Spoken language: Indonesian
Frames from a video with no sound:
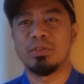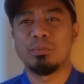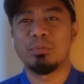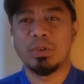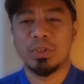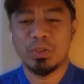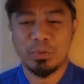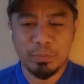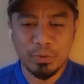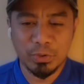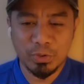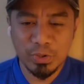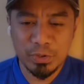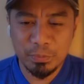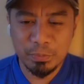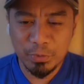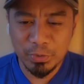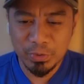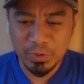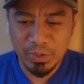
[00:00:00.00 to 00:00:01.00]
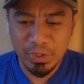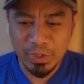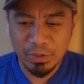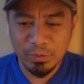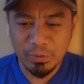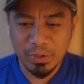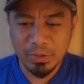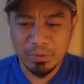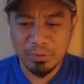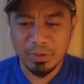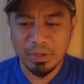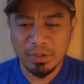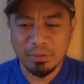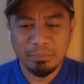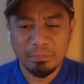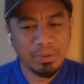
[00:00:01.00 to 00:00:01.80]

semua spot-spot di luar juga